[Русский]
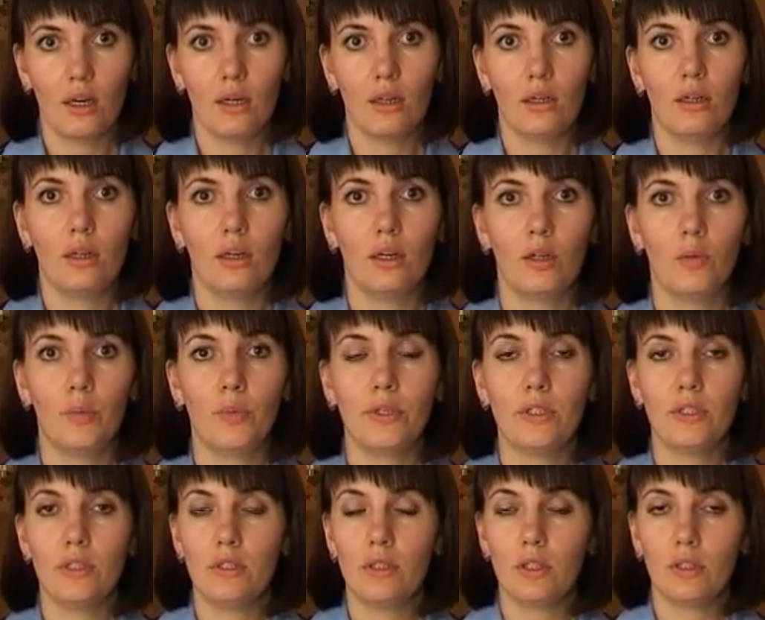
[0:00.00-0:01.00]
Э,
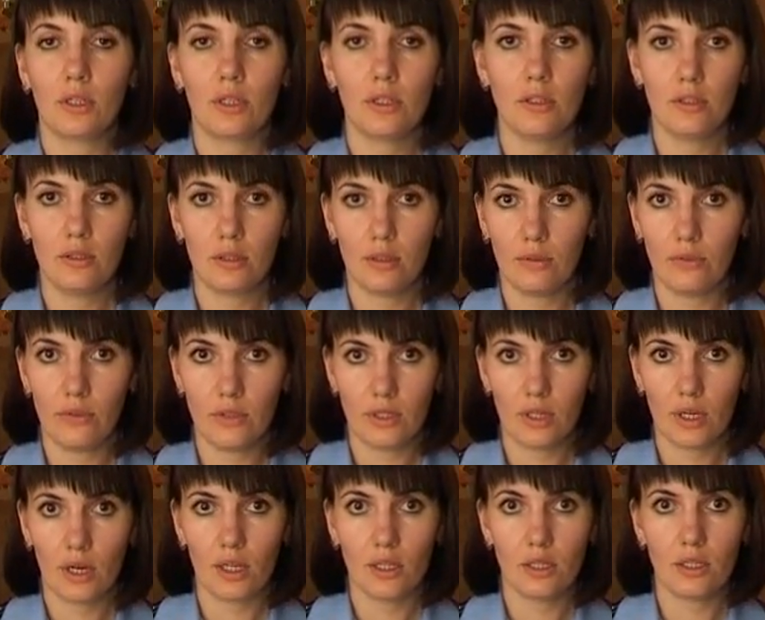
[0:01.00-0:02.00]
президент Российской
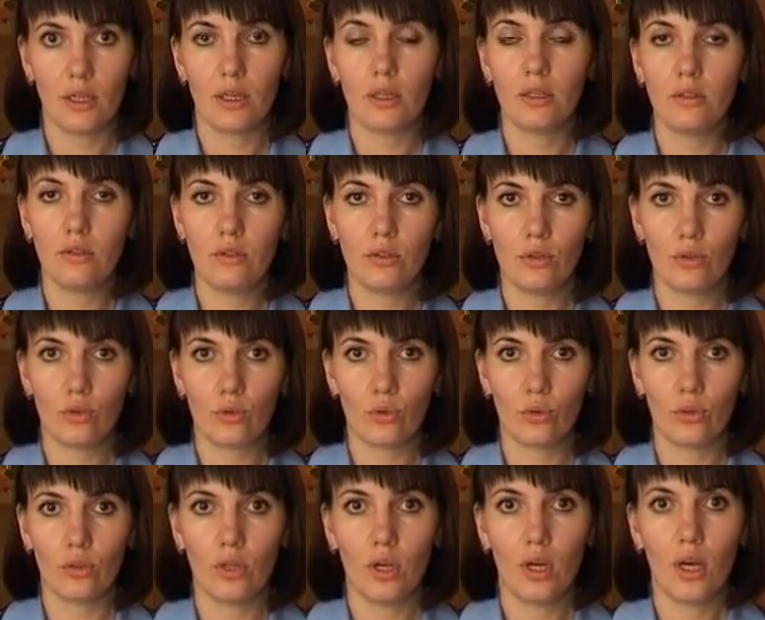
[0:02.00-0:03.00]
Федерации
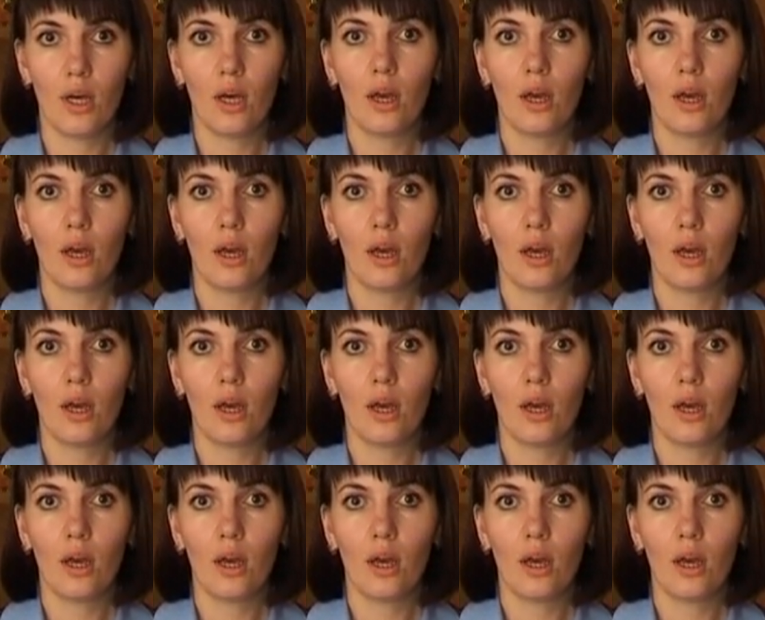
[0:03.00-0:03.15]
ориентирует